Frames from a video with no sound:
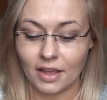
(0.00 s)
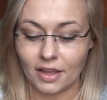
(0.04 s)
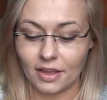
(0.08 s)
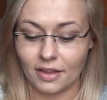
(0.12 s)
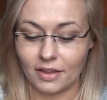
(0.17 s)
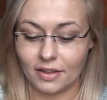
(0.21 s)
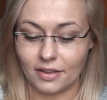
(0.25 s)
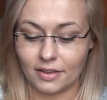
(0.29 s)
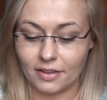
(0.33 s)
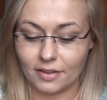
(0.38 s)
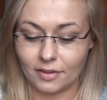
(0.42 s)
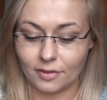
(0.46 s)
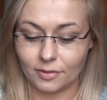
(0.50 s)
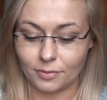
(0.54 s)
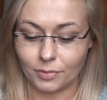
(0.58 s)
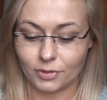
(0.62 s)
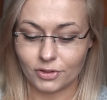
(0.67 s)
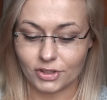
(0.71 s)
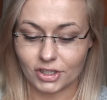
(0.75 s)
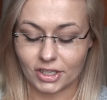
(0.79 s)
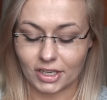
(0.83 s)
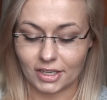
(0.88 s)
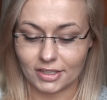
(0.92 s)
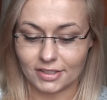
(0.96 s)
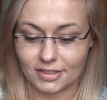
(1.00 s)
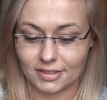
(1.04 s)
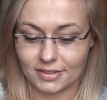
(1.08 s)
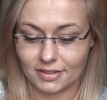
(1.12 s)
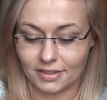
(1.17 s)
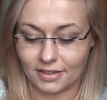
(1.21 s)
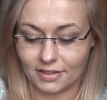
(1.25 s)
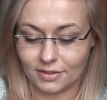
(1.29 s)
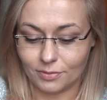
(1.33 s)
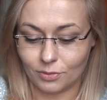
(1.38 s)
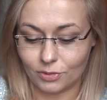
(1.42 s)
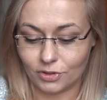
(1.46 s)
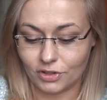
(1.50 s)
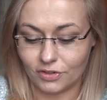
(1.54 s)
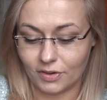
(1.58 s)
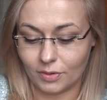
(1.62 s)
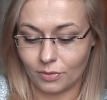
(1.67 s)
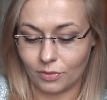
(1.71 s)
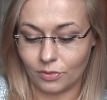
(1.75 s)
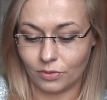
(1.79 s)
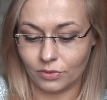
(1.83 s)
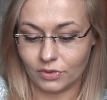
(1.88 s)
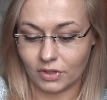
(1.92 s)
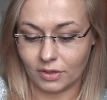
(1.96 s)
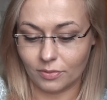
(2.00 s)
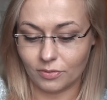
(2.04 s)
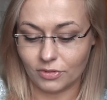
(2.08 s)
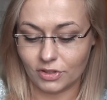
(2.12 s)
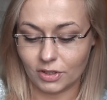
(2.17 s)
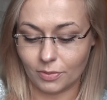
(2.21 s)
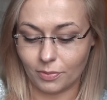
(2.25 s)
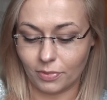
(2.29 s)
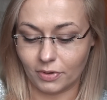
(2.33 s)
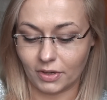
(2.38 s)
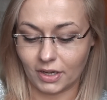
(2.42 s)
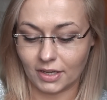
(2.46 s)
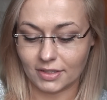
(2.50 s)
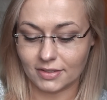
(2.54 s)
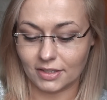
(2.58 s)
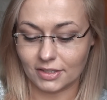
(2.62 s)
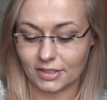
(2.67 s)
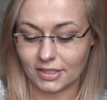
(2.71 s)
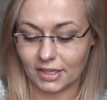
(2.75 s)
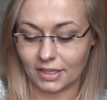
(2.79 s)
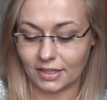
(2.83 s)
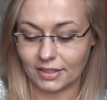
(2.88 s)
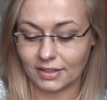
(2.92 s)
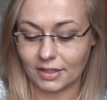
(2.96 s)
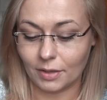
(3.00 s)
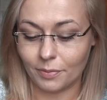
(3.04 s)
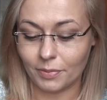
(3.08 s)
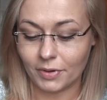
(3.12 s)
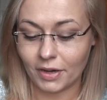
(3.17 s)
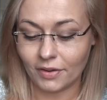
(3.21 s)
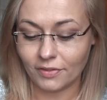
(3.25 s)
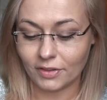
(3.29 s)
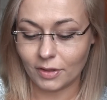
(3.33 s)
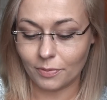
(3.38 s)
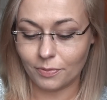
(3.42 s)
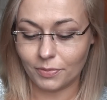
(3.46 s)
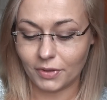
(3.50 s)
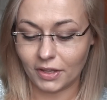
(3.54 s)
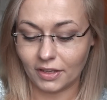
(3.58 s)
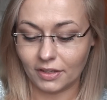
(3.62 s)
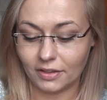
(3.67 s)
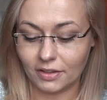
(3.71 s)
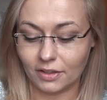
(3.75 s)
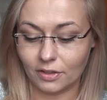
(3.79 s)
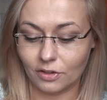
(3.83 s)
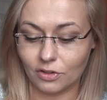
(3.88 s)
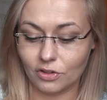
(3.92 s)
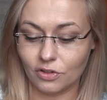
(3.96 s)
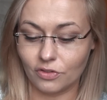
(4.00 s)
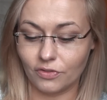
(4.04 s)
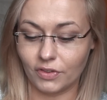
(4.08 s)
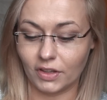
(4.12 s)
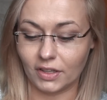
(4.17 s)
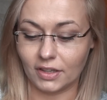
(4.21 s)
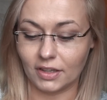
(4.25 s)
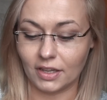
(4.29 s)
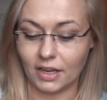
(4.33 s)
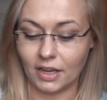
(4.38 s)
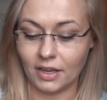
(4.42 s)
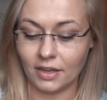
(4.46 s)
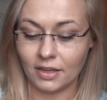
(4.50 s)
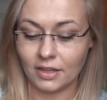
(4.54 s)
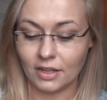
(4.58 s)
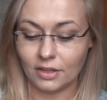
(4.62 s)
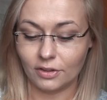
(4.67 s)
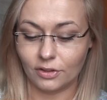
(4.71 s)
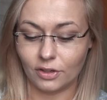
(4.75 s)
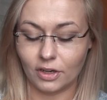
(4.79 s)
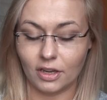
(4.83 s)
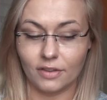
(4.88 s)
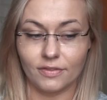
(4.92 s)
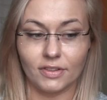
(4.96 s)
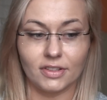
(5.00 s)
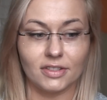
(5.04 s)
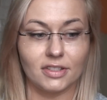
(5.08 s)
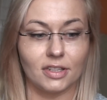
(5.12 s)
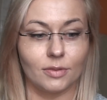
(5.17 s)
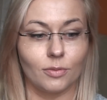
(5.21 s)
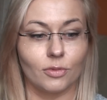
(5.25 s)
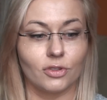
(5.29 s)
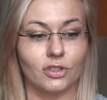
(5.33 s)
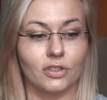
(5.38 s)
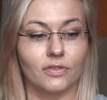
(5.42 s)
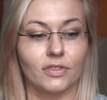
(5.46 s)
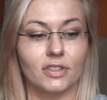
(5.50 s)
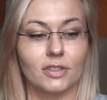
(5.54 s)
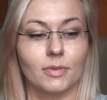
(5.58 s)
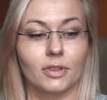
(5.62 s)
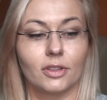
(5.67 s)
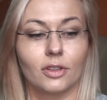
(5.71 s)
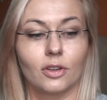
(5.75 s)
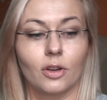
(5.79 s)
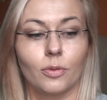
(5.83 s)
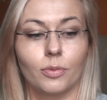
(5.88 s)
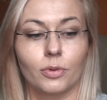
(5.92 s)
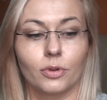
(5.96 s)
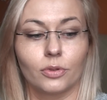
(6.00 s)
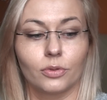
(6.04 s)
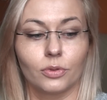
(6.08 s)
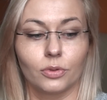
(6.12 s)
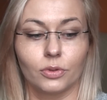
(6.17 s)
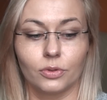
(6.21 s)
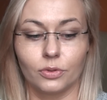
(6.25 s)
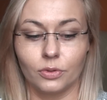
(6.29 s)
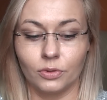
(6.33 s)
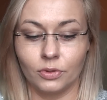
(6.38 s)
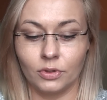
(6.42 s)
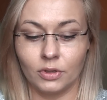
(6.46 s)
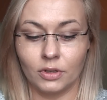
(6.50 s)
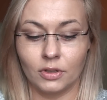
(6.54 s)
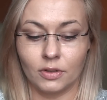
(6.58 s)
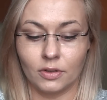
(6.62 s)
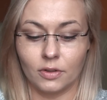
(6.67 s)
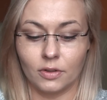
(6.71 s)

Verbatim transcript: E, poczekajcie, zaraz może Wam uda mi się pokazać, jak naprawdę pięknie rozświetla. Trochę więcej może wezmę tego produktu.